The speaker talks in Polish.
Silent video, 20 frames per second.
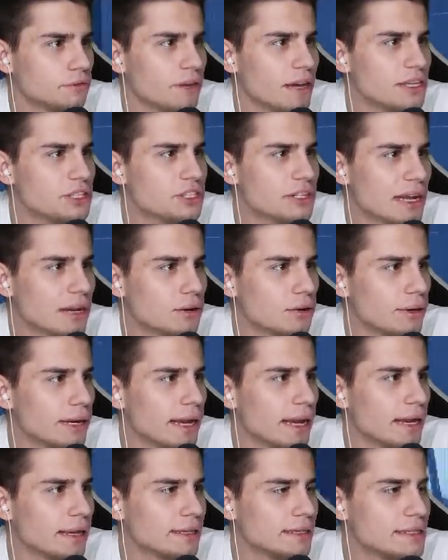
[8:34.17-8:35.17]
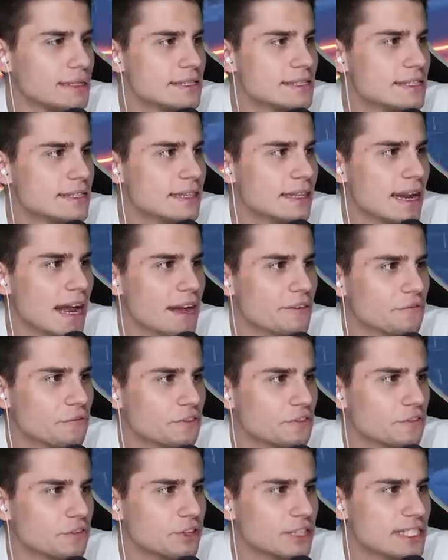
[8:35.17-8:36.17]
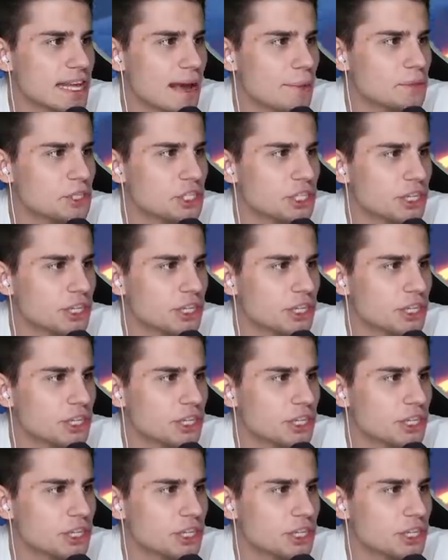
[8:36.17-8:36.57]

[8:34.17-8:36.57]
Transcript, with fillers: Wejdź na górę i straf w sam